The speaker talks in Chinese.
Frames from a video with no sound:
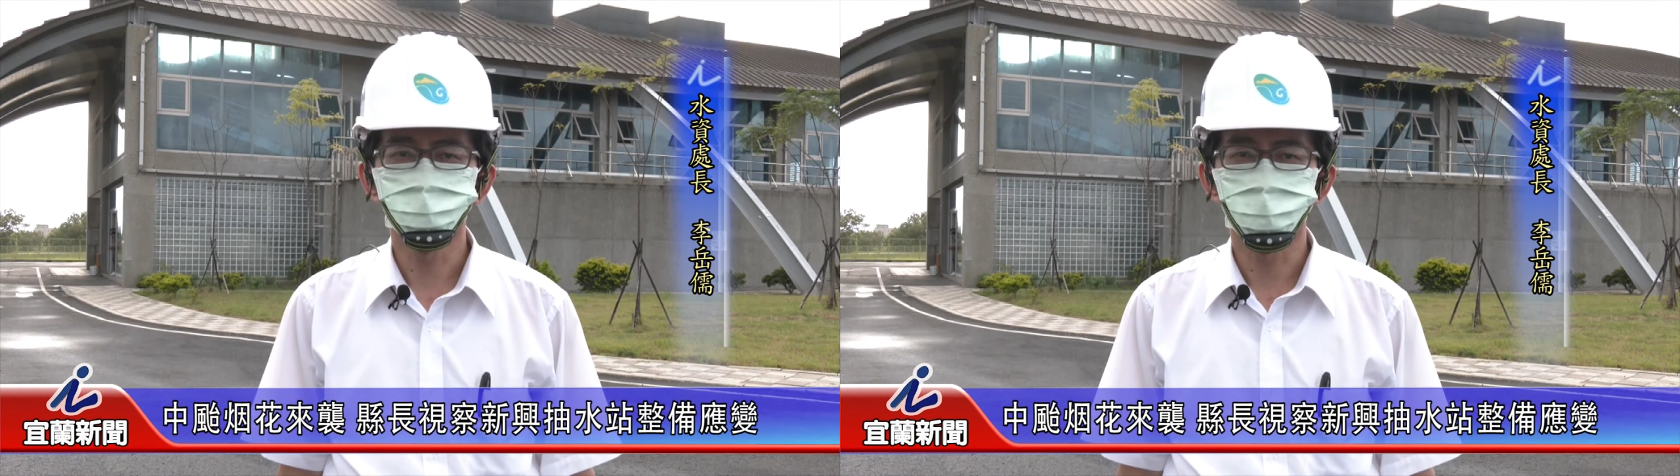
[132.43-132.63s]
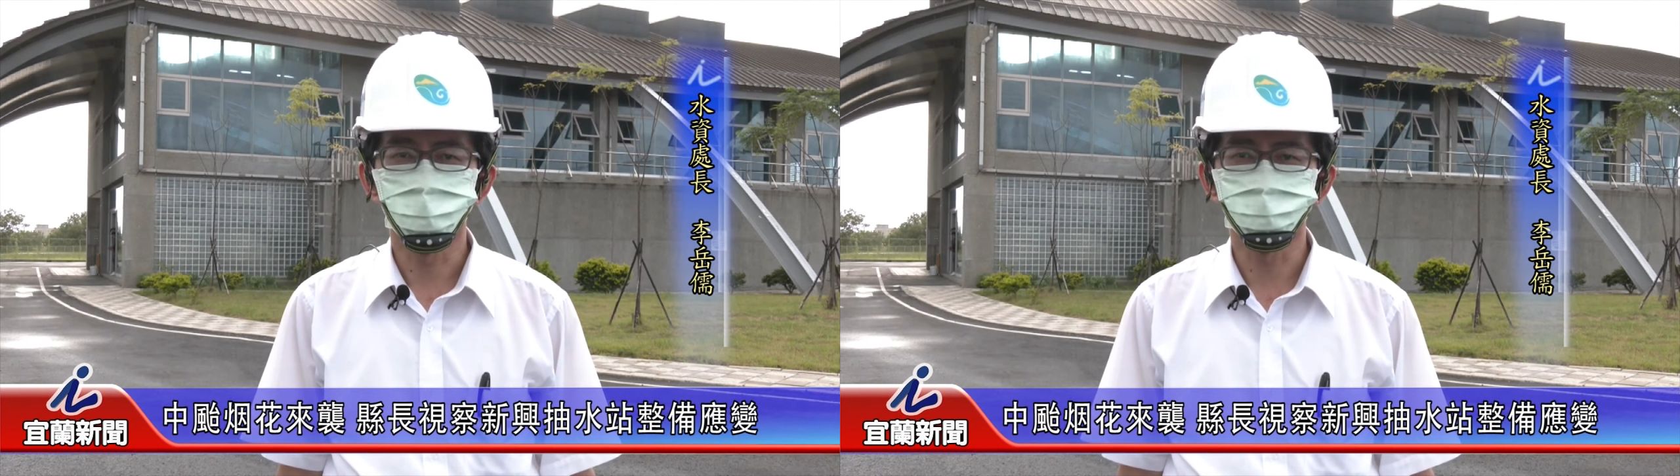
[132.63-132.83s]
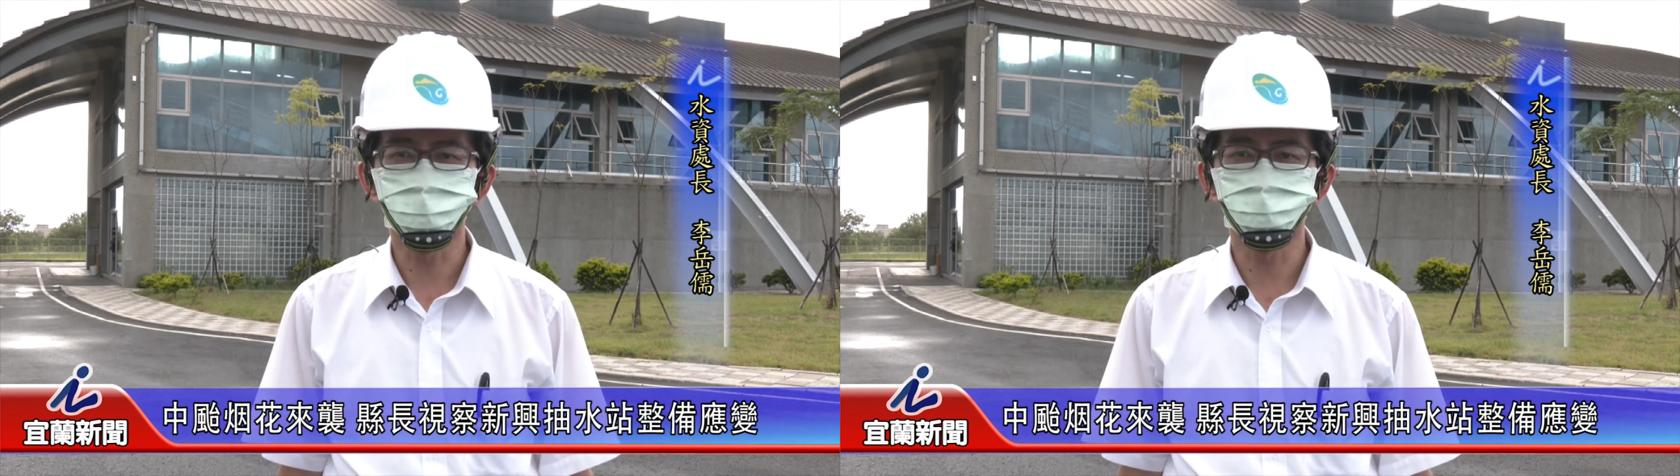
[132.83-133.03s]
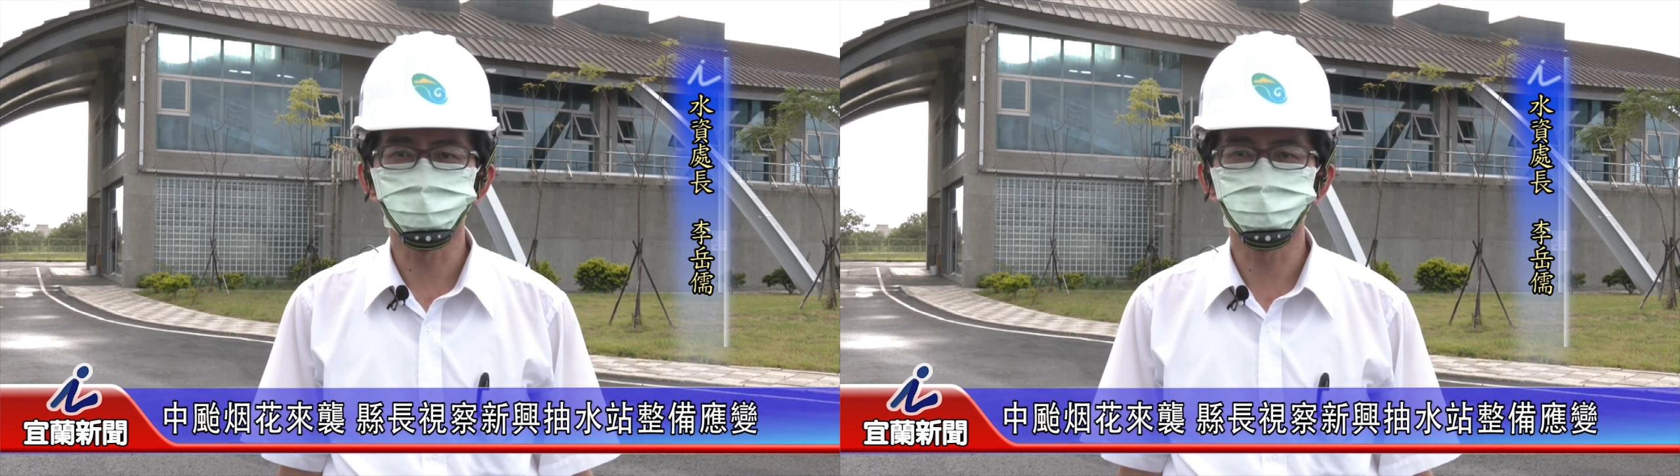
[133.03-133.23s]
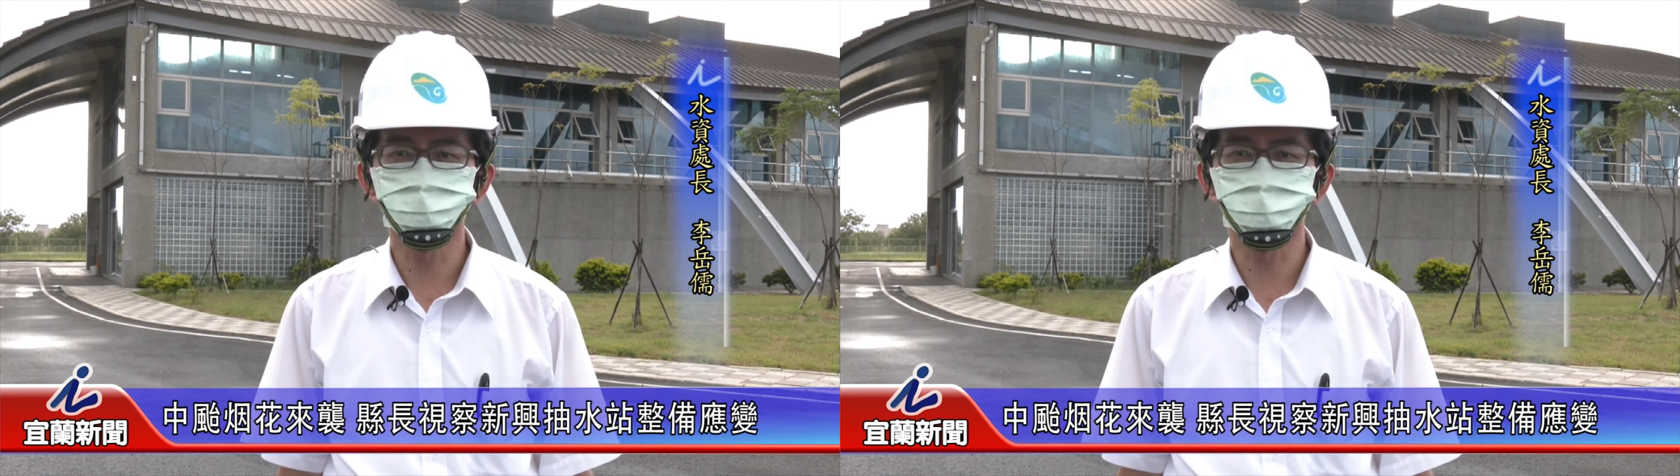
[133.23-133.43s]
呃例
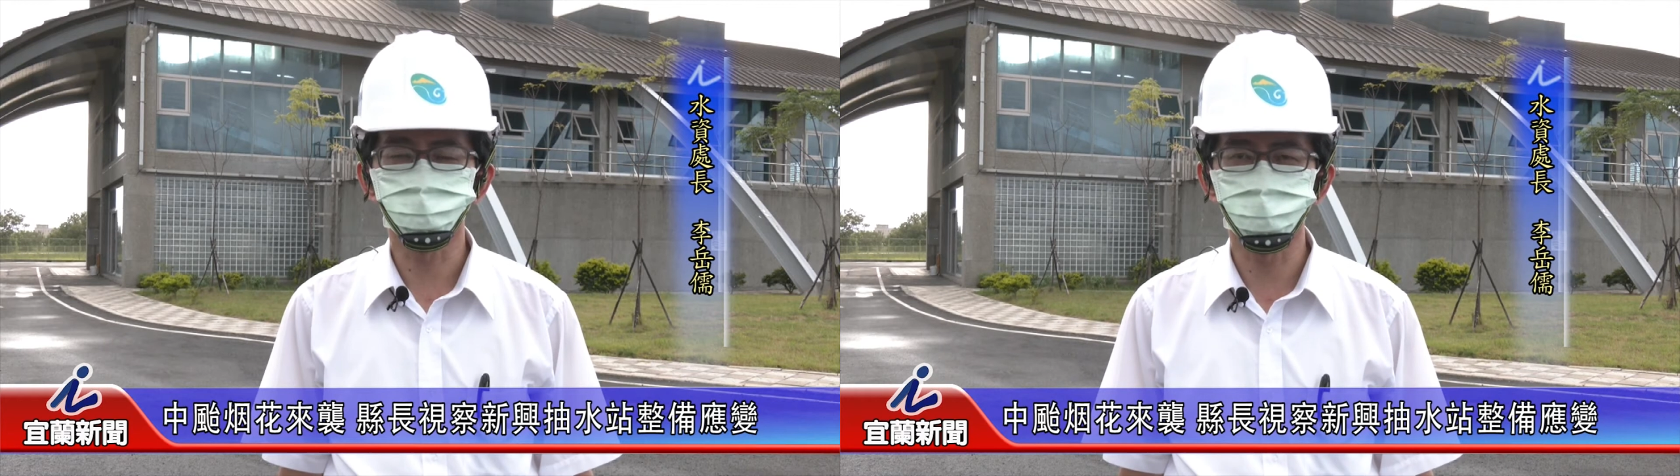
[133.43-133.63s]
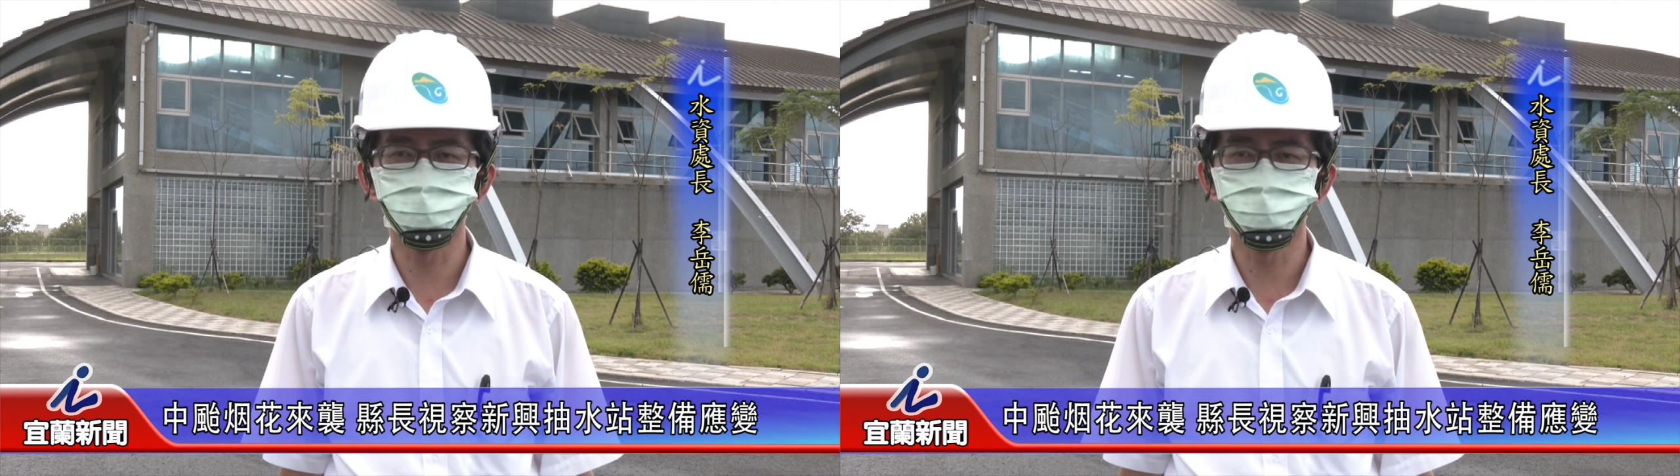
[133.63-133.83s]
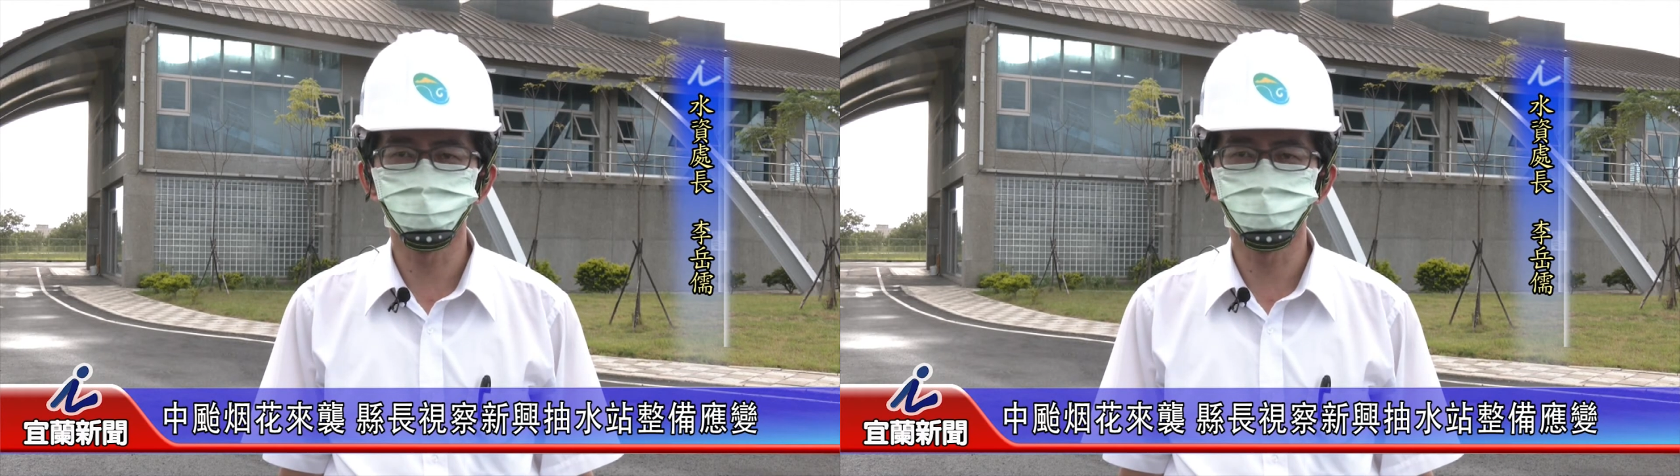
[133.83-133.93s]
行性的清